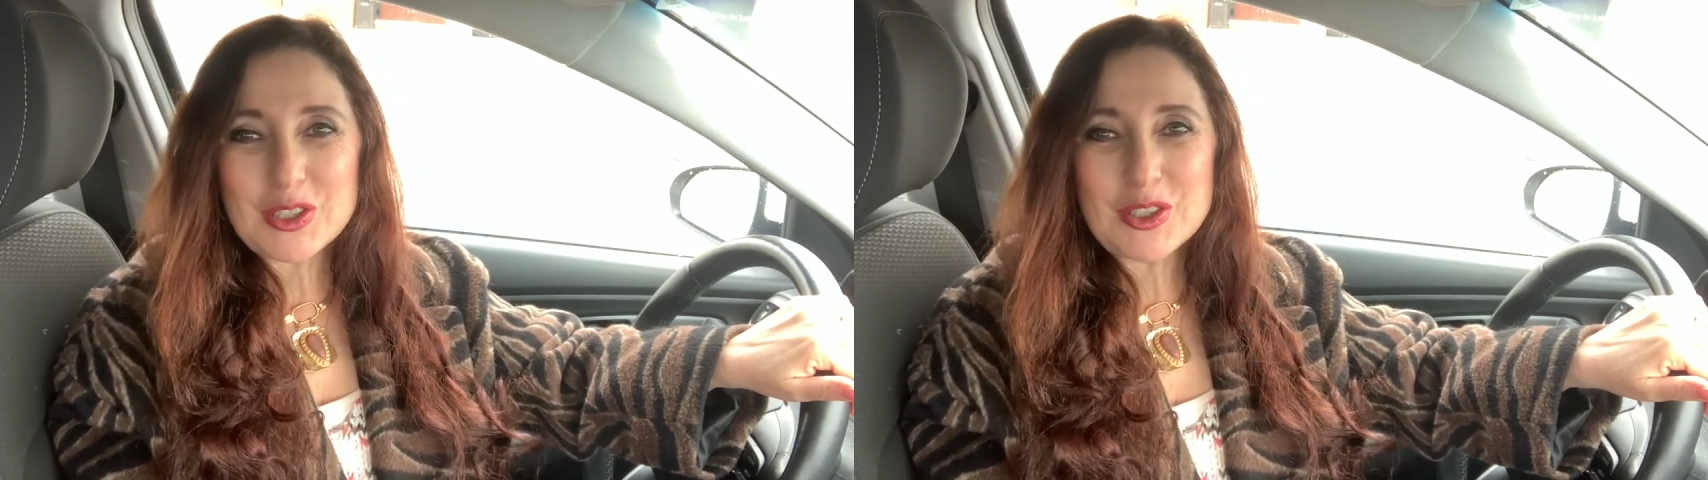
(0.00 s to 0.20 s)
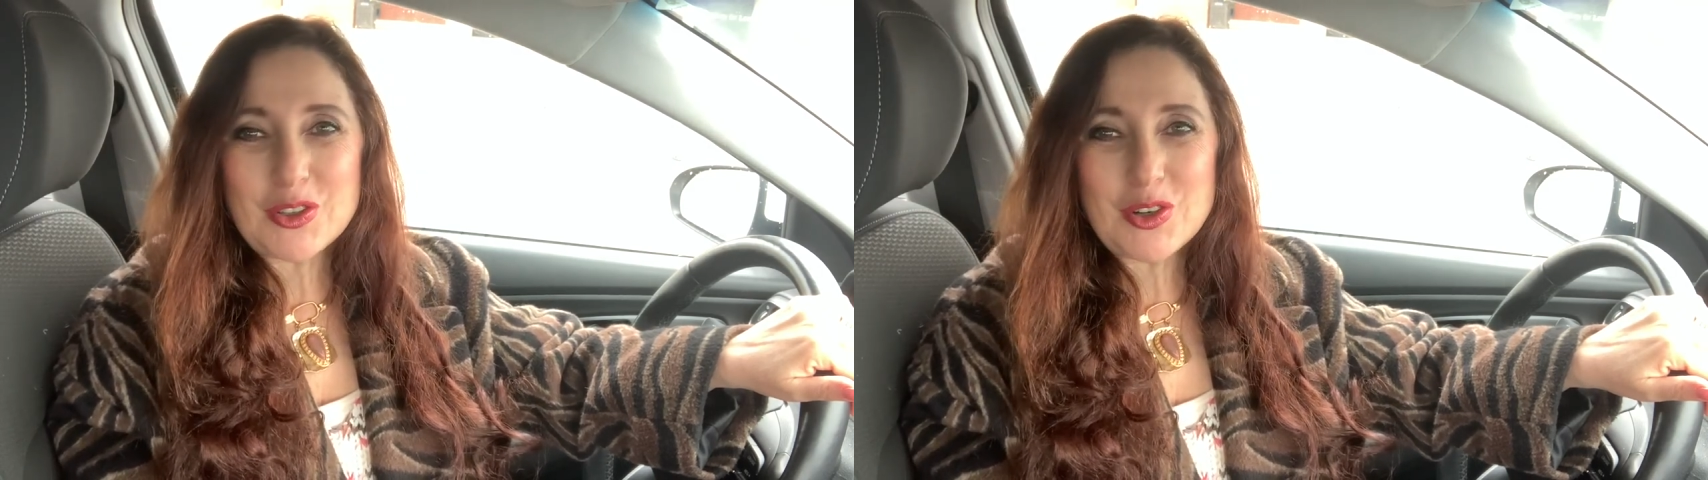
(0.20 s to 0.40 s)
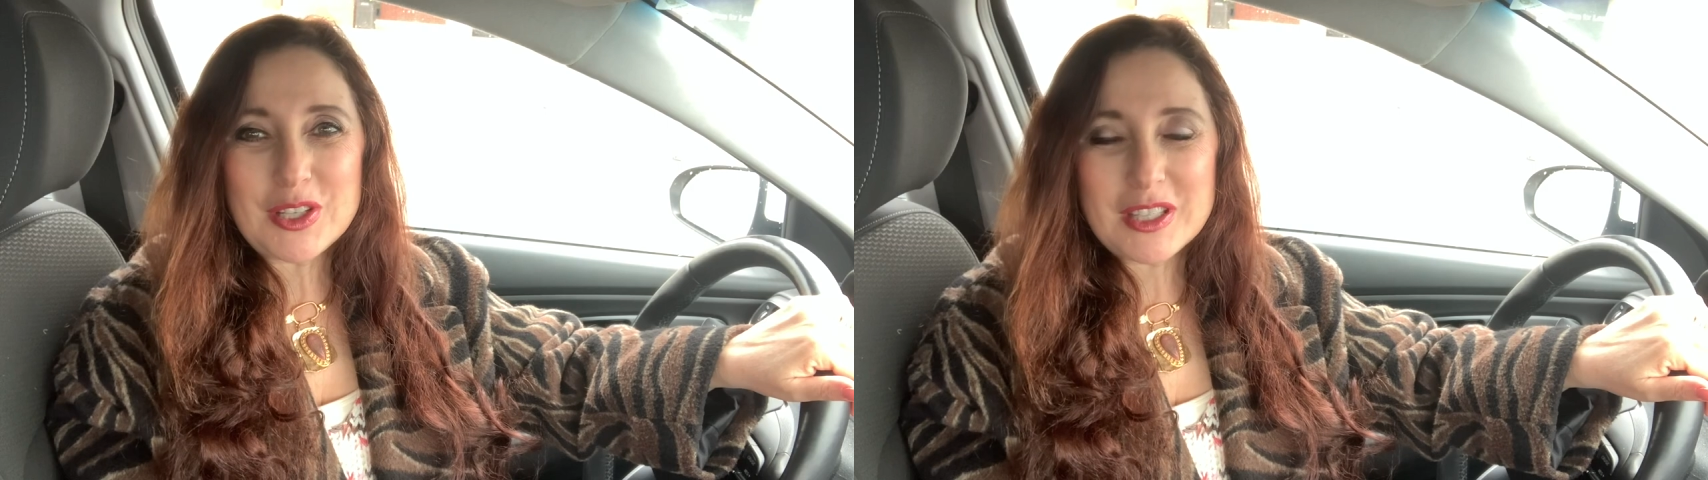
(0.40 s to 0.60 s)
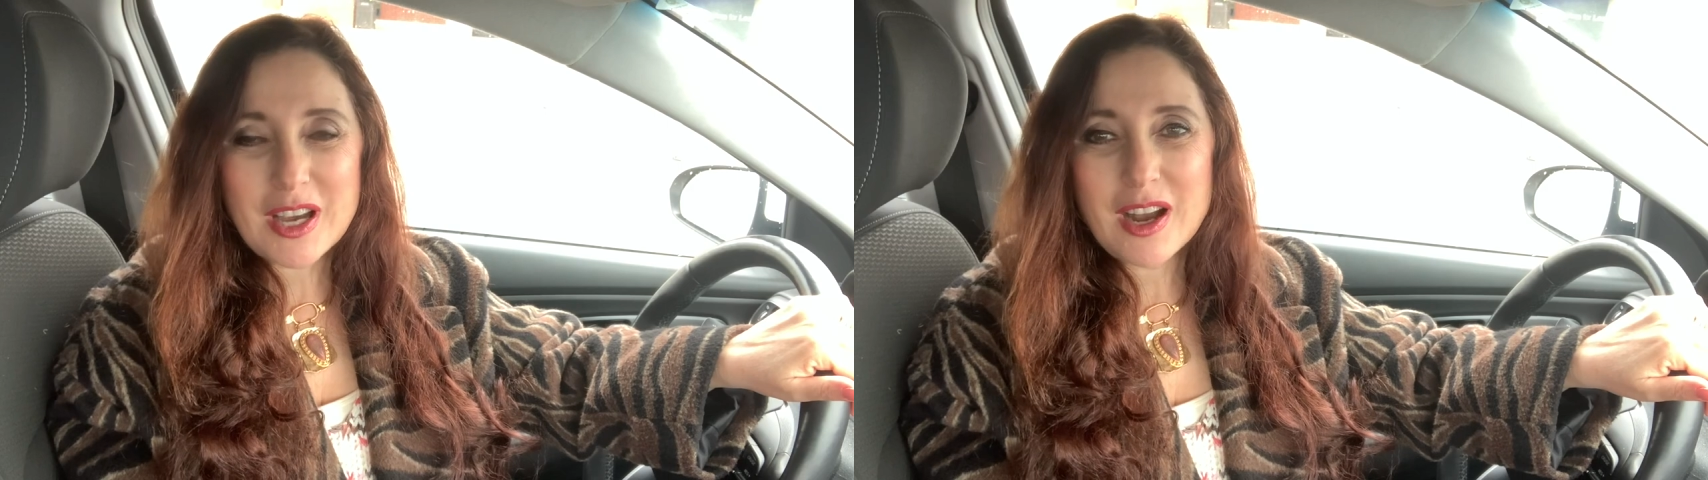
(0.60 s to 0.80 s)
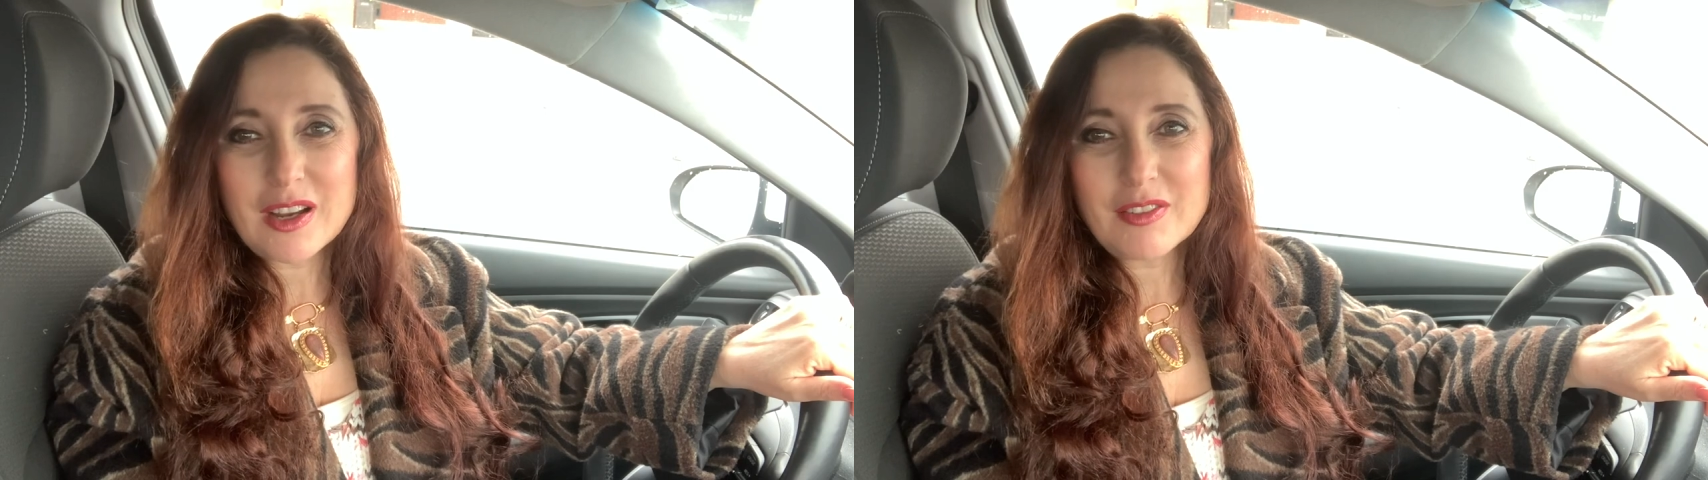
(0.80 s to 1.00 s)
но
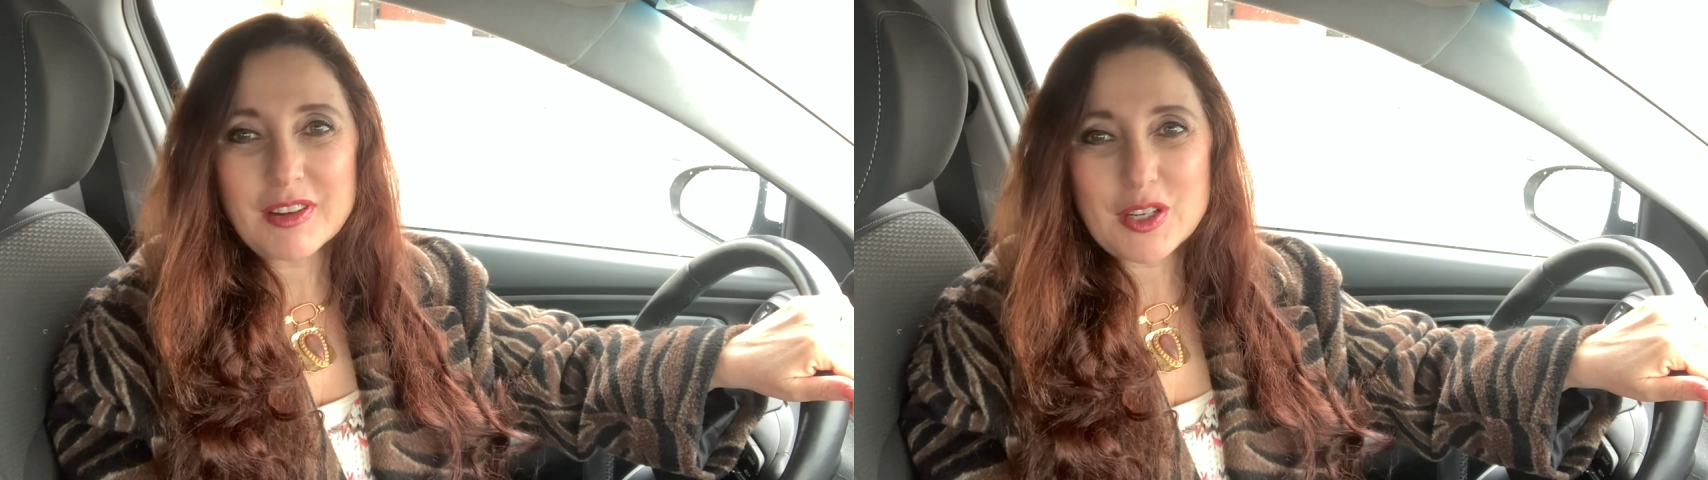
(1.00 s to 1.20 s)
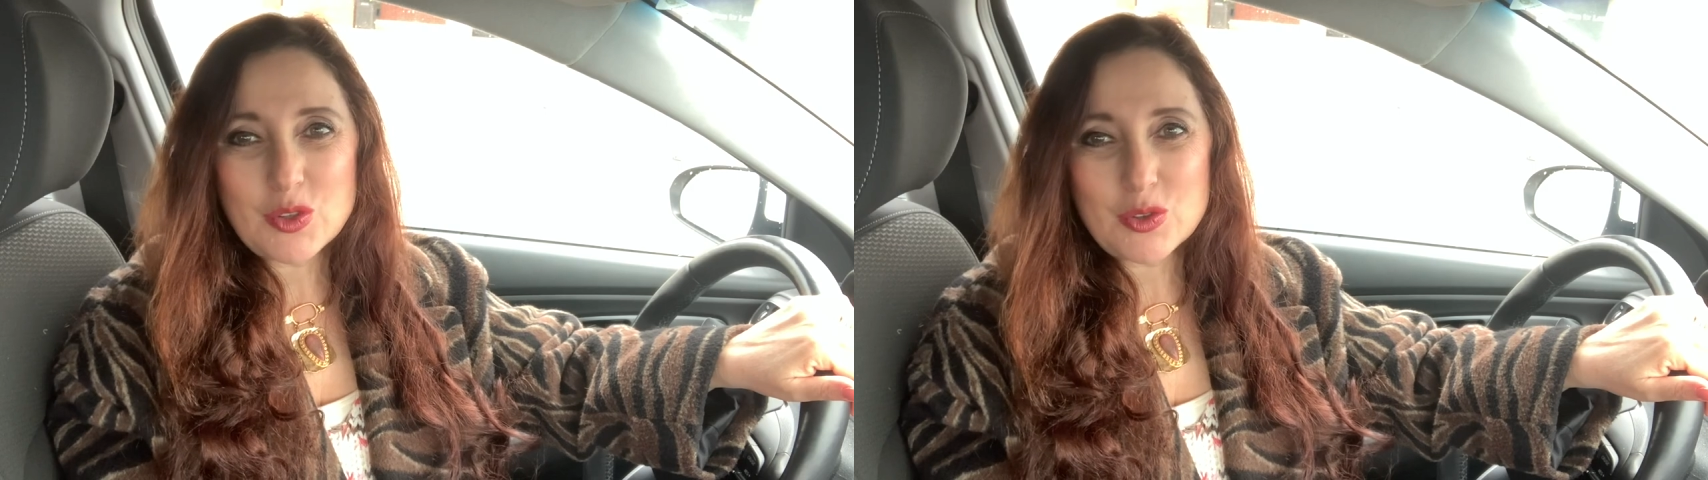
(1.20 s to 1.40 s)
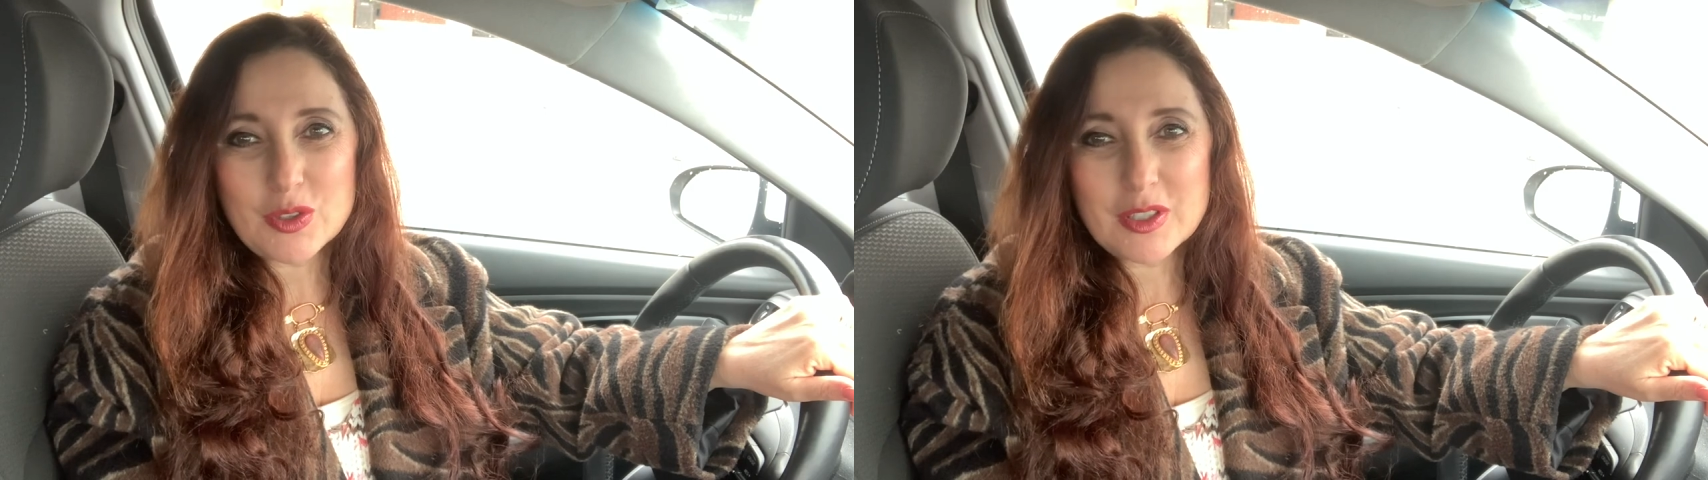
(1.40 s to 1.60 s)
я говорю